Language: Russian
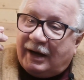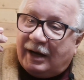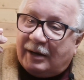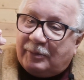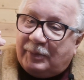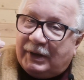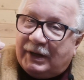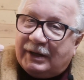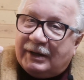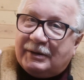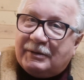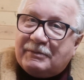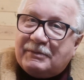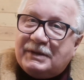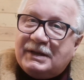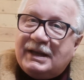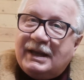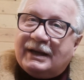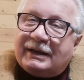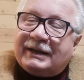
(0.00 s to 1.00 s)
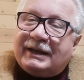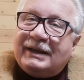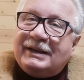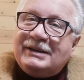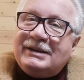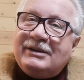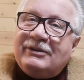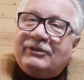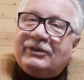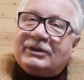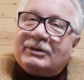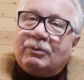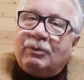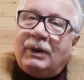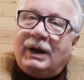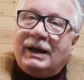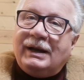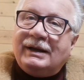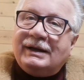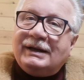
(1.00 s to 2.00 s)
как бы некий
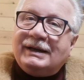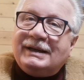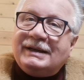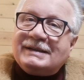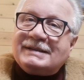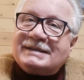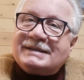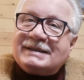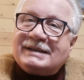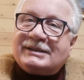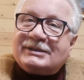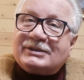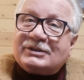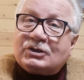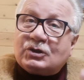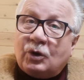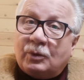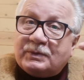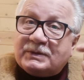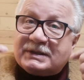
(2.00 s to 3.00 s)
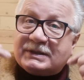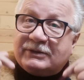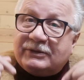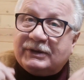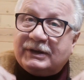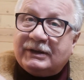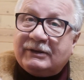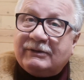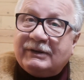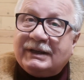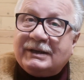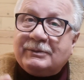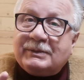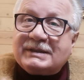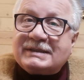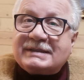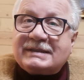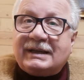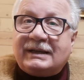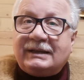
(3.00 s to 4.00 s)
невербальный язык собственного
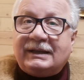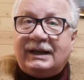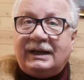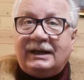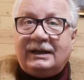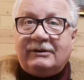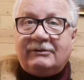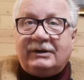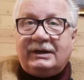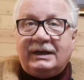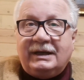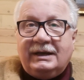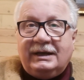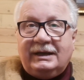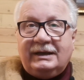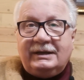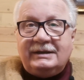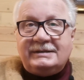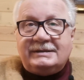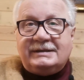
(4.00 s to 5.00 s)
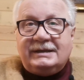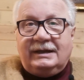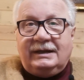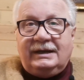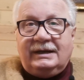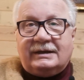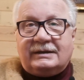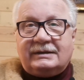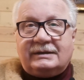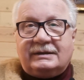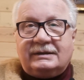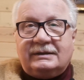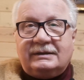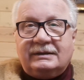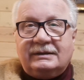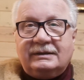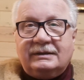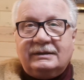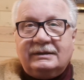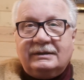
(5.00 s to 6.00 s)
эмоционального
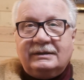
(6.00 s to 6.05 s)
интеллекта.